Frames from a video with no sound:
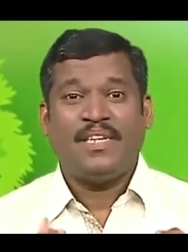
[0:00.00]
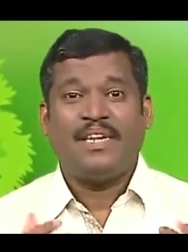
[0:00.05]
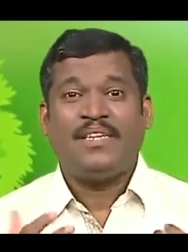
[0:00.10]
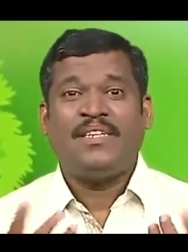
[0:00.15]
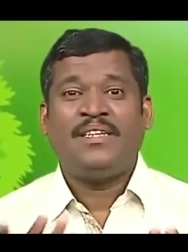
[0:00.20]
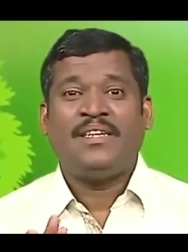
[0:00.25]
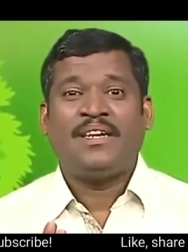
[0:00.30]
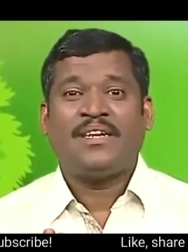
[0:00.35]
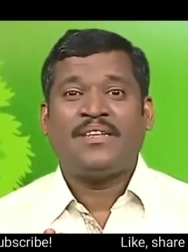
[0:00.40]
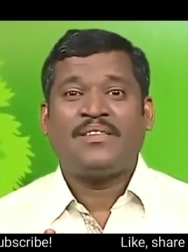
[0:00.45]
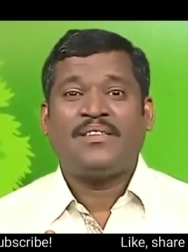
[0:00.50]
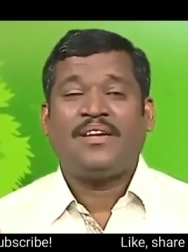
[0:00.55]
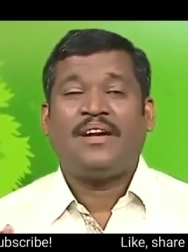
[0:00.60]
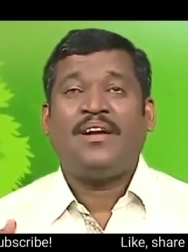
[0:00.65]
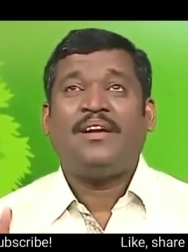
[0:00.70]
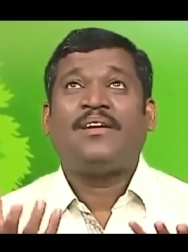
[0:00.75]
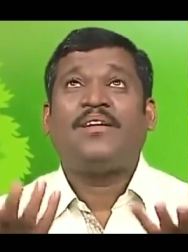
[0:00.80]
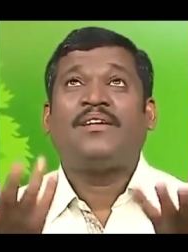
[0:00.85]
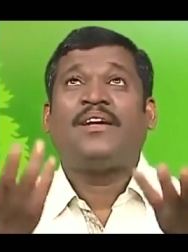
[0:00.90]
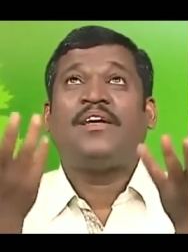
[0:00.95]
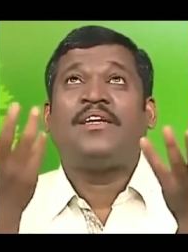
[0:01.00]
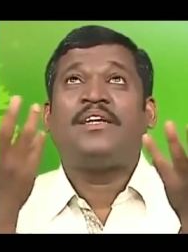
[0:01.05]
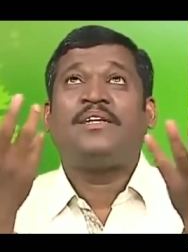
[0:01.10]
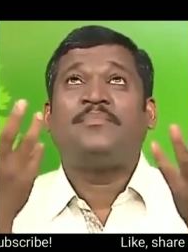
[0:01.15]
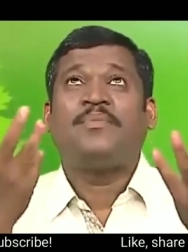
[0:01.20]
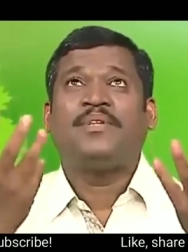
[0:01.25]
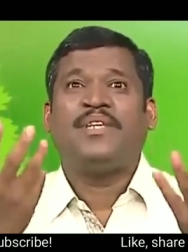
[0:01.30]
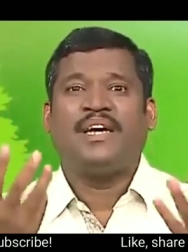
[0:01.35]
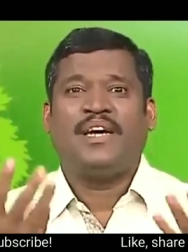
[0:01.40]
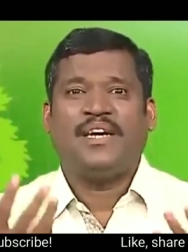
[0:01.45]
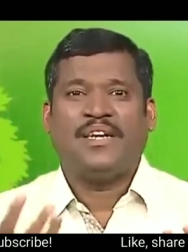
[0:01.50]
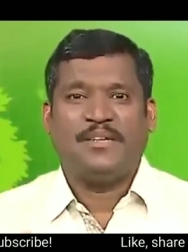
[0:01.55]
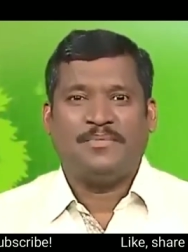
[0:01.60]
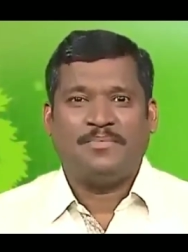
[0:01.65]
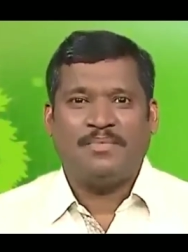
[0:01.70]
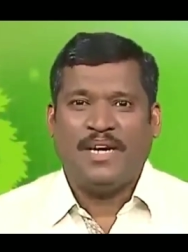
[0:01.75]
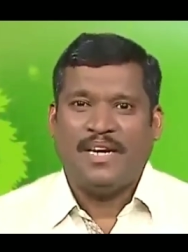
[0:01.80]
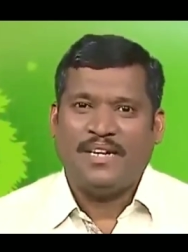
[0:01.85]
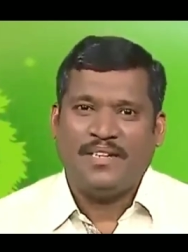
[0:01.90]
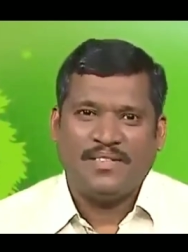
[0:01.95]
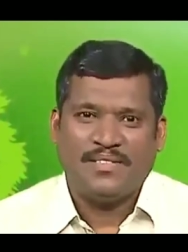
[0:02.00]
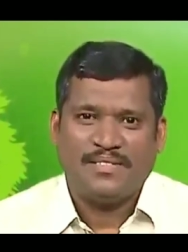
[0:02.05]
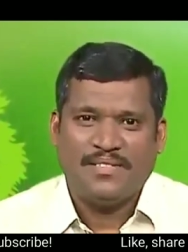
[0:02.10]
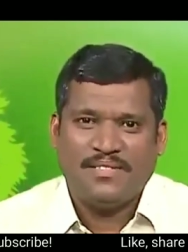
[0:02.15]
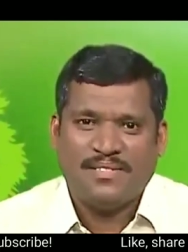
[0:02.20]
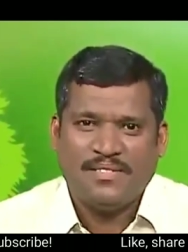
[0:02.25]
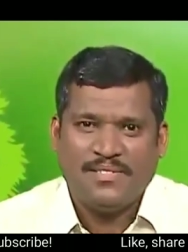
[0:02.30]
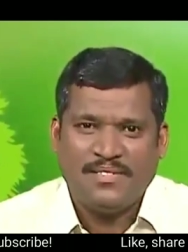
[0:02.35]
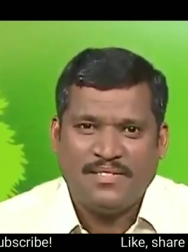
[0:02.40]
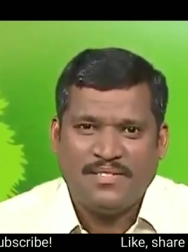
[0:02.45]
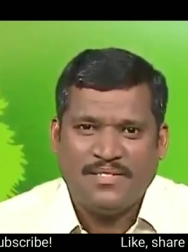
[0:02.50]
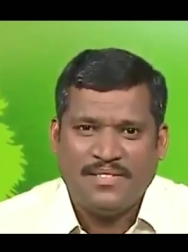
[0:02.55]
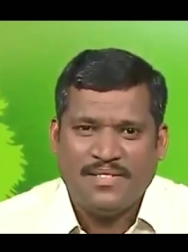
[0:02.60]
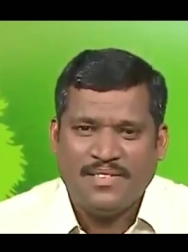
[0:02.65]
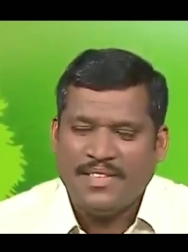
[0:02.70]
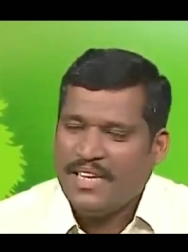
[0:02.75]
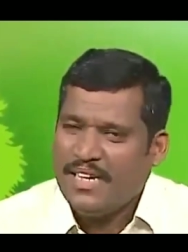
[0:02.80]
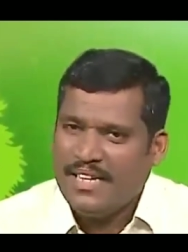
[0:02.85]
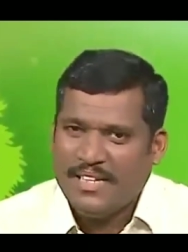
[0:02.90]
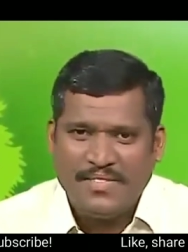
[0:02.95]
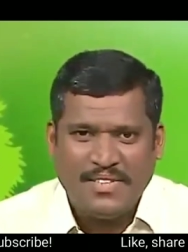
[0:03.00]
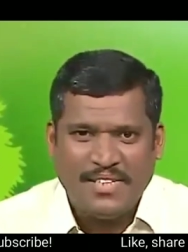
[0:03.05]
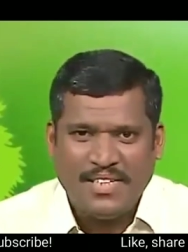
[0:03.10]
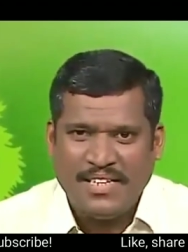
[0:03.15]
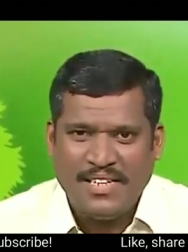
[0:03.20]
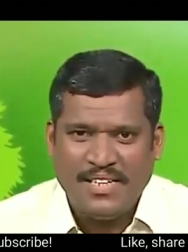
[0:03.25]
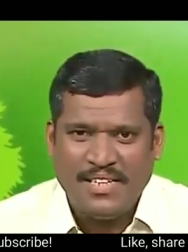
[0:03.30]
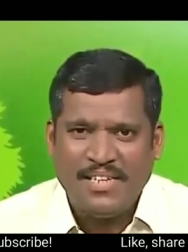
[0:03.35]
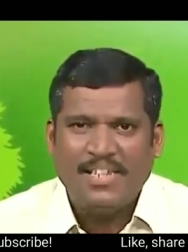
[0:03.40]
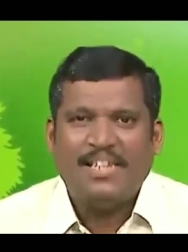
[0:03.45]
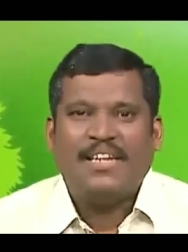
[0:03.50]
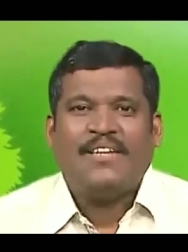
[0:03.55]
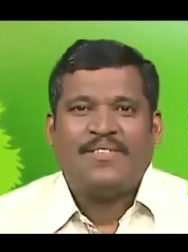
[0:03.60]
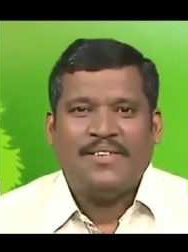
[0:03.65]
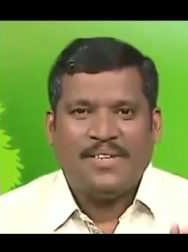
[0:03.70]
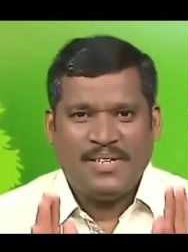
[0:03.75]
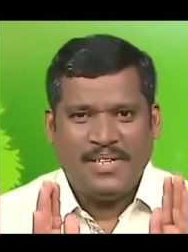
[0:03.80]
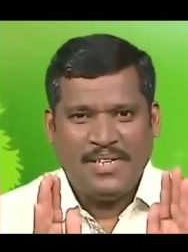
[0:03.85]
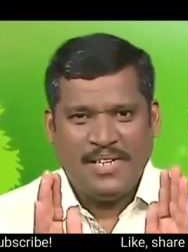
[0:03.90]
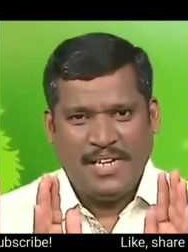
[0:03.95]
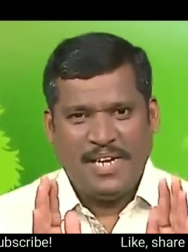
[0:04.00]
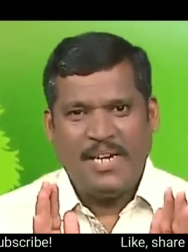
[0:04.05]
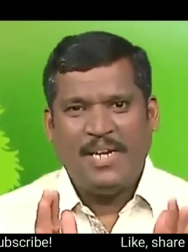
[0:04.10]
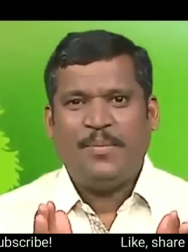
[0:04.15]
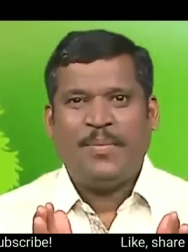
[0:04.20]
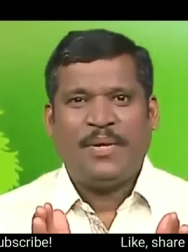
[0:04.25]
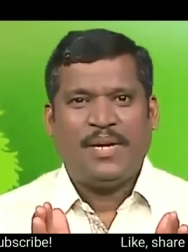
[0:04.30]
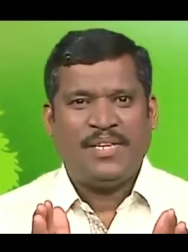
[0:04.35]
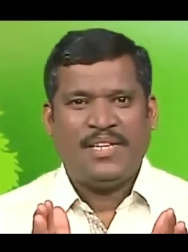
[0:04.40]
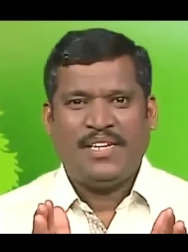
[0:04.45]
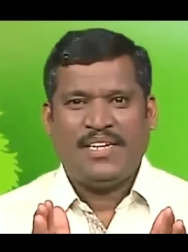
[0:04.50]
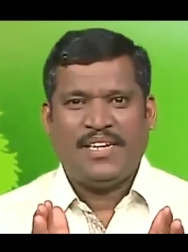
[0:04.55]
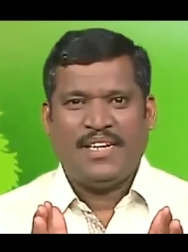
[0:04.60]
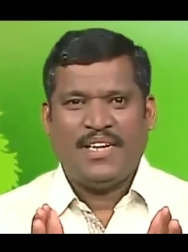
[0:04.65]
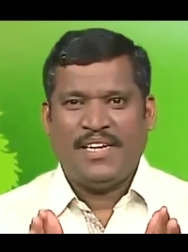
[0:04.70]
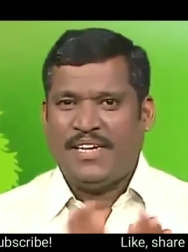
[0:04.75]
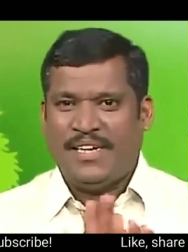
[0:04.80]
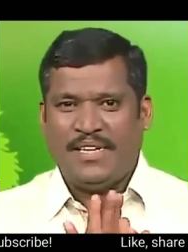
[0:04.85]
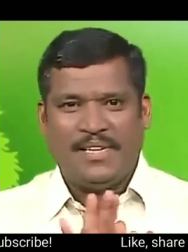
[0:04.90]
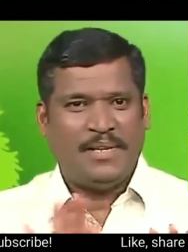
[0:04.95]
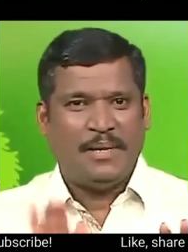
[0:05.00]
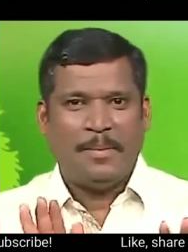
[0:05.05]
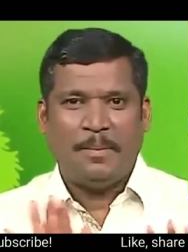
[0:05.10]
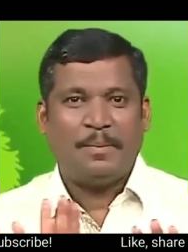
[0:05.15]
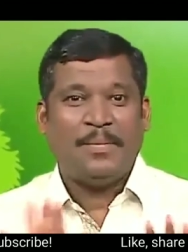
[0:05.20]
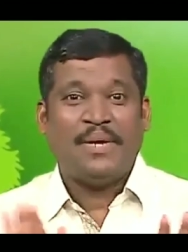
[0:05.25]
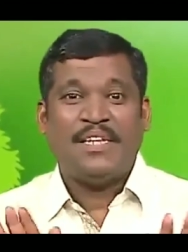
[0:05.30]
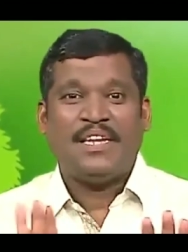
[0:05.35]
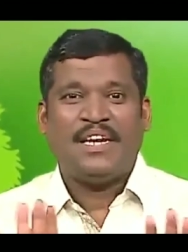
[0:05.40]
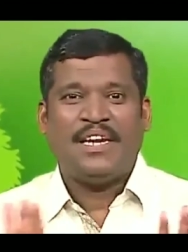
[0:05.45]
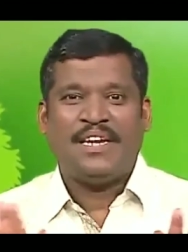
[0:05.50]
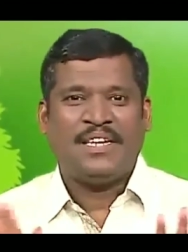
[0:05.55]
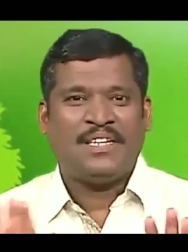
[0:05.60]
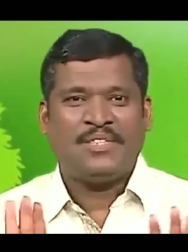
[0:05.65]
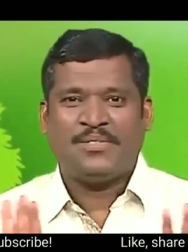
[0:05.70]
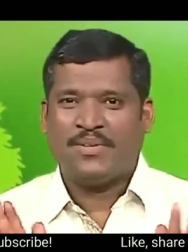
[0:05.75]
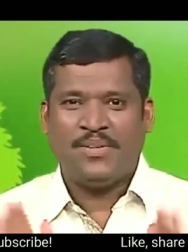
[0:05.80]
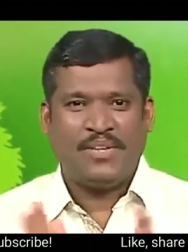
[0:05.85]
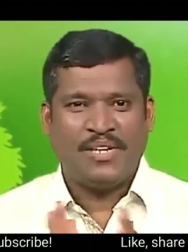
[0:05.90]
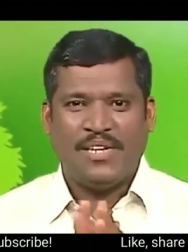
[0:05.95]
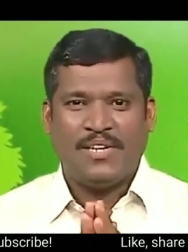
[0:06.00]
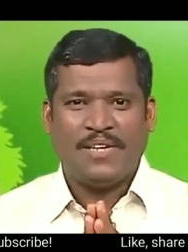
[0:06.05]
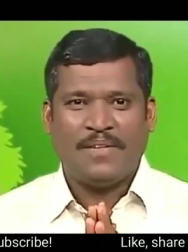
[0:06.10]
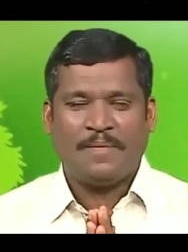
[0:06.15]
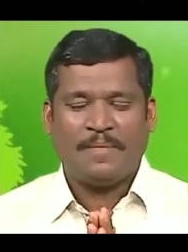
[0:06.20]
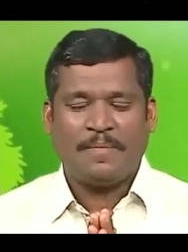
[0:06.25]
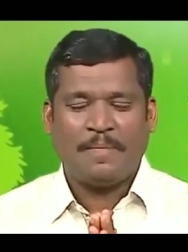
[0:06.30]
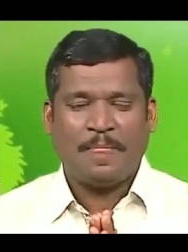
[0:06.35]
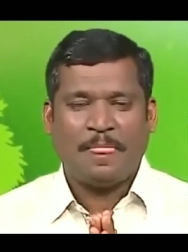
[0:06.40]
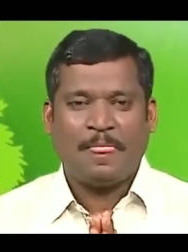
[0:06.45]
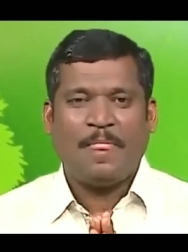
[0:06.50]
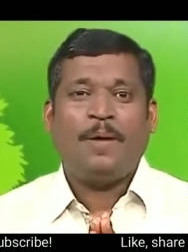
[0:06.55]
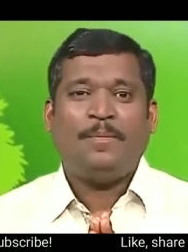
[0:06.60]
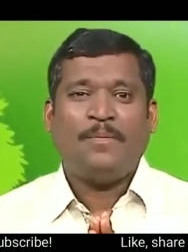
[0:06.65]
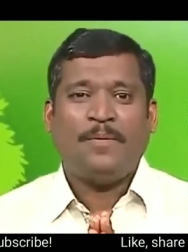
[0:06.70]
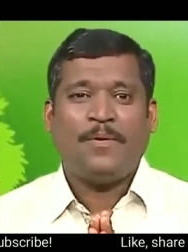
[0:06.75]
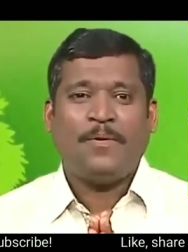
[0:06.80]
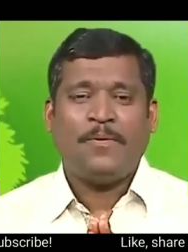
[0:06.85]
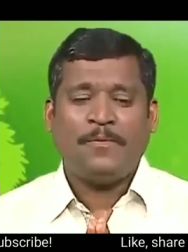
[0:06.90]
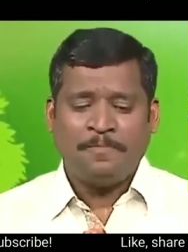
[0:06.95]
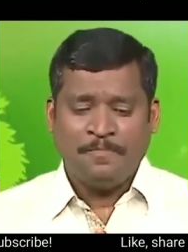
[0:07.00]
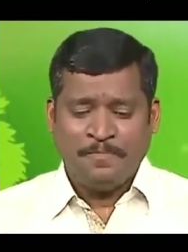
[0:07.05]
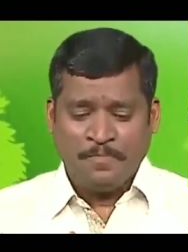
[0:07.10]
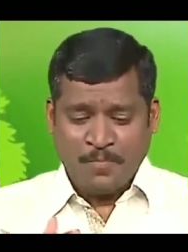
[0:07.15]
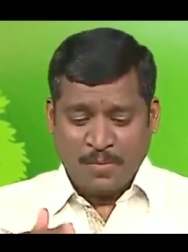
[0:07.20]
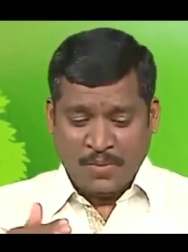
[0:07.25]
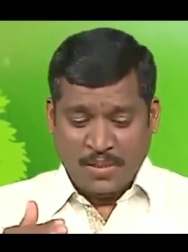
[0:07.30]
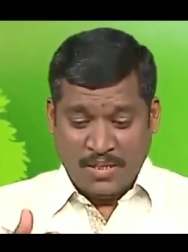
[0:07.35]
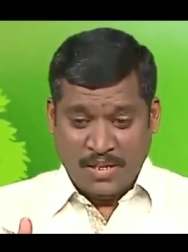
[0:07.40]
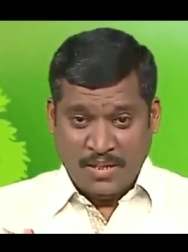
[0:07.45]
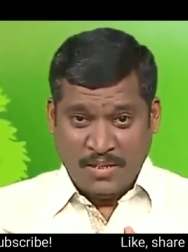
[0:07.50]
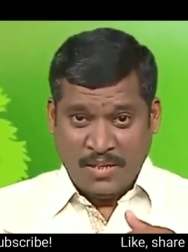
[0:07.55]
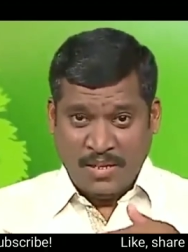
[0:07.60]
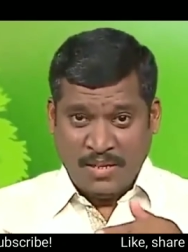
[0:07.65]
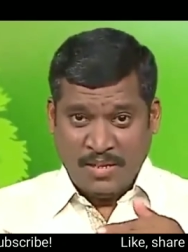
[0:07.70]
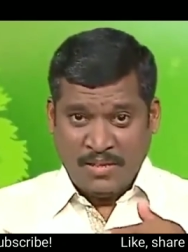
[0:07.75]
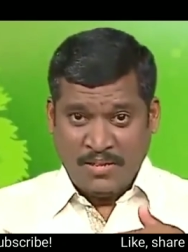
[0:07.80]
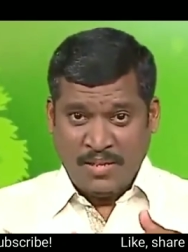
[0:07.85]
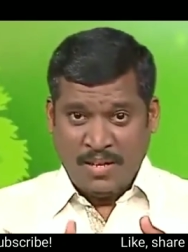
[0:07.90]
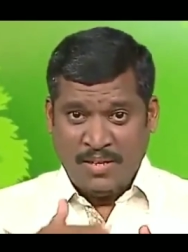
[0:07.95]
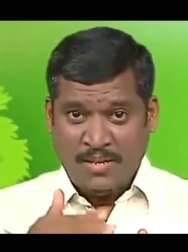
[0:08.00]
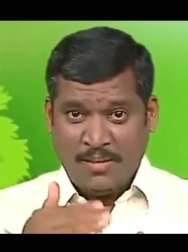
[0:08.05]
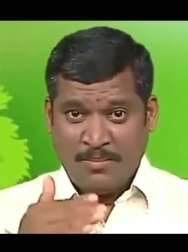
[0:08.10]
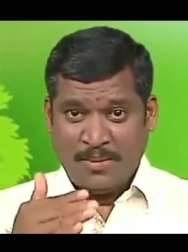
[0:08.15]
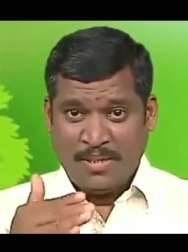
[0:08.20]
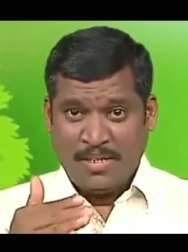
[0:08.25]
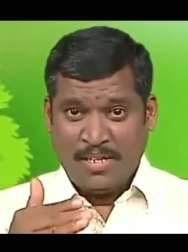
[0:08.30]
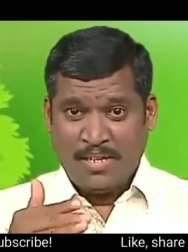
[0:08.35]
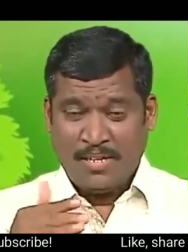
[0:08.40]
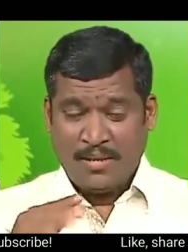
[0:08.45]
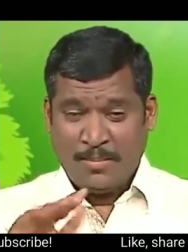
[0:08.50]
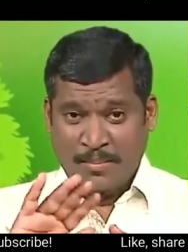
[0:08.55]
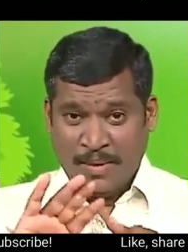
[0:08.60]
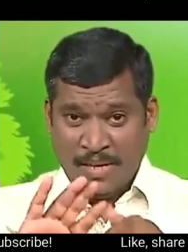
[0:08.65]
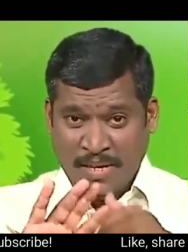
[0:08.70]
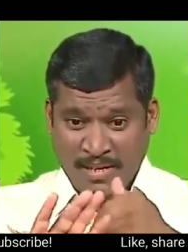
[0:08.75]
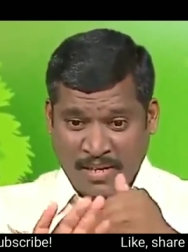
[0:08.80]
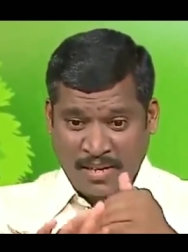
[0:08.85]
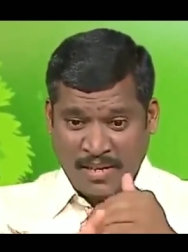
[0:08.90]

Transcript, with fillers: எது நடந்தால் நான் நிம்மதியாக இருப்பேன் நல்லா கேவீனிங்க வெறும் கேள்வி மட்டும்தான் கேட்குறேன் பதிலெல்லாம் நான் சொல்லலை அப்போது எது நடந்தால் நிம்மதியாக இருப்பேன் எது